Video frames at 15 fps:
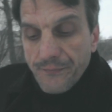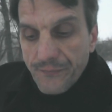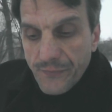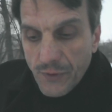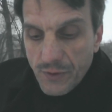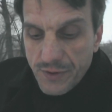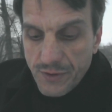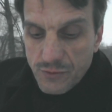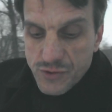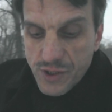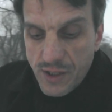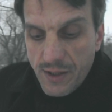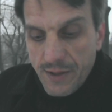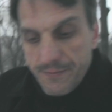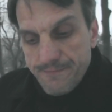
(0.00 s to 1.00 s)
то
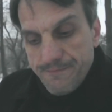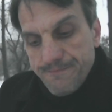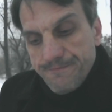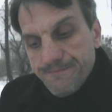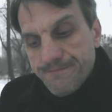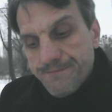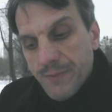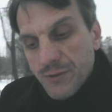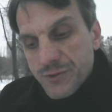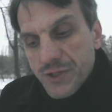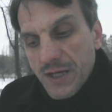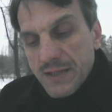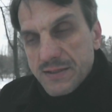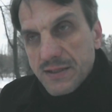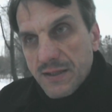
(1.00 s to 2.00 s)
неужели,
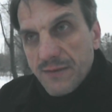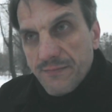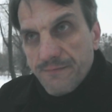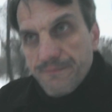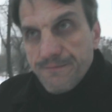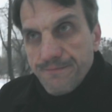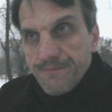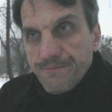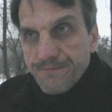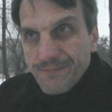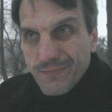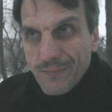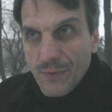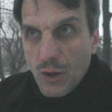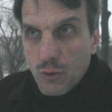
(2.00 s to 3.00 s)
получается,
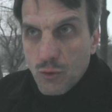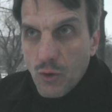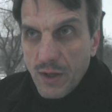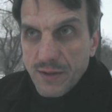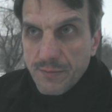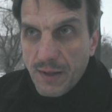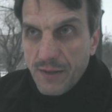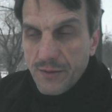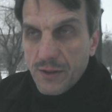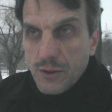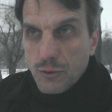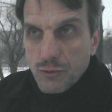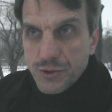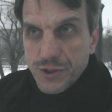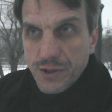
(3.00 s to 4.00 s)
Ройтман
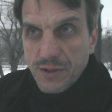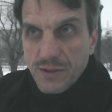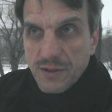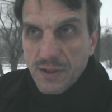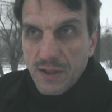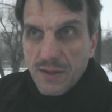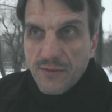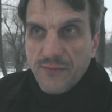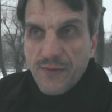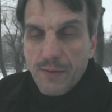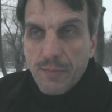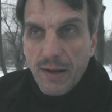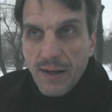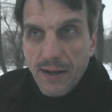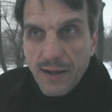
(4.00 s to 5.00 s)
круче
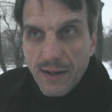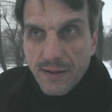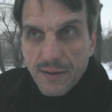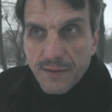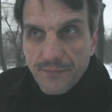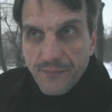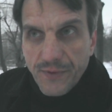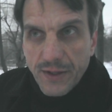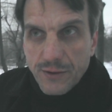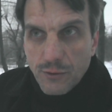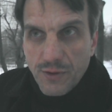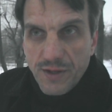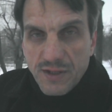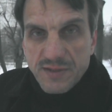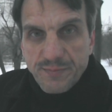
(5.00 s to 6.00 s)
ФБР и
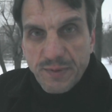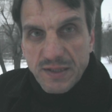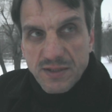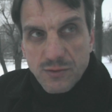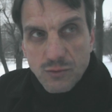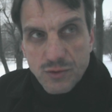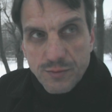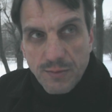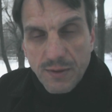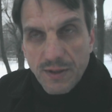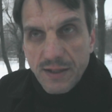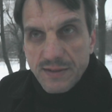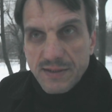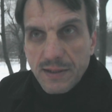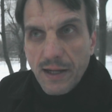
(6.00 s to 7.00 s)
других спецслужб
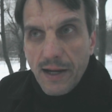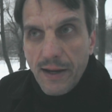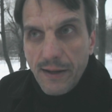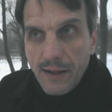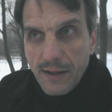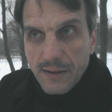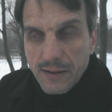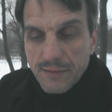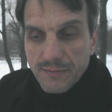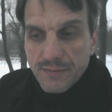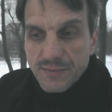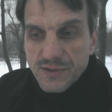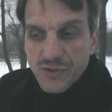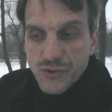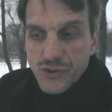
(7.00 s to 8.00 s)
CIA там
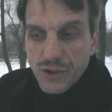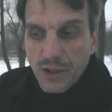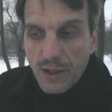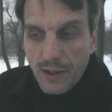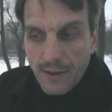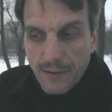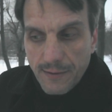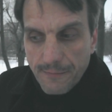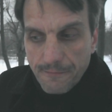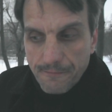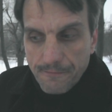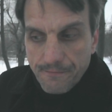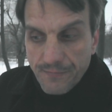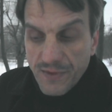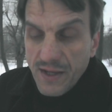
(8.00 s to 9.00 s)
США?
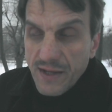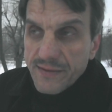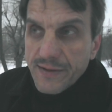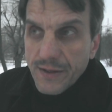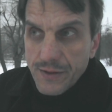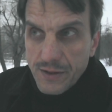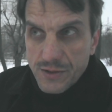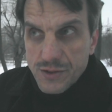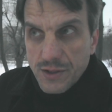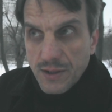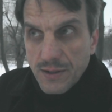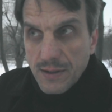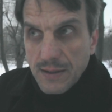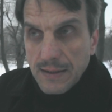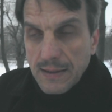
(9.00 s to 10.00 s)
Нет, конечно.
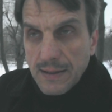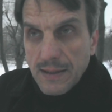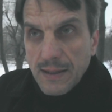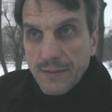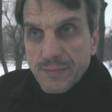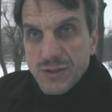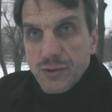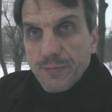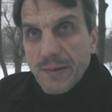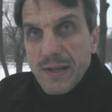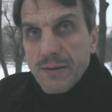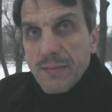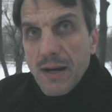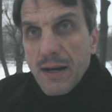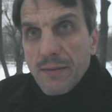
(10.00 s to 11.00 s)
Мы что
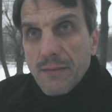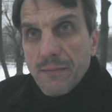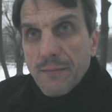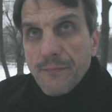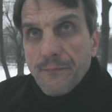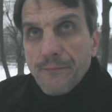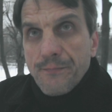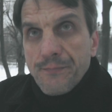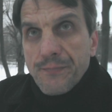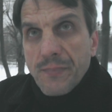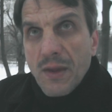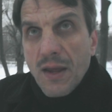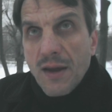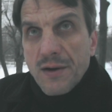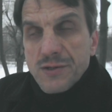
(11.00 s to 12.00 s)
понимаем,
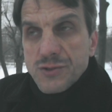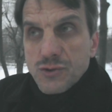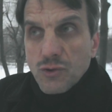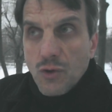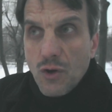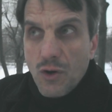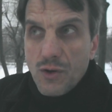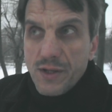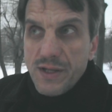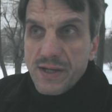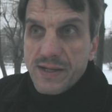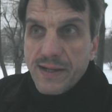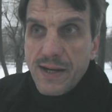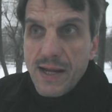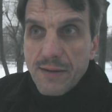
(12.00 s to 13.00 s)
что и
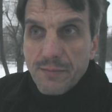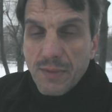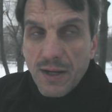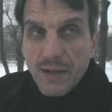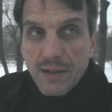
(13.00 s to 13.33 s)
Кремль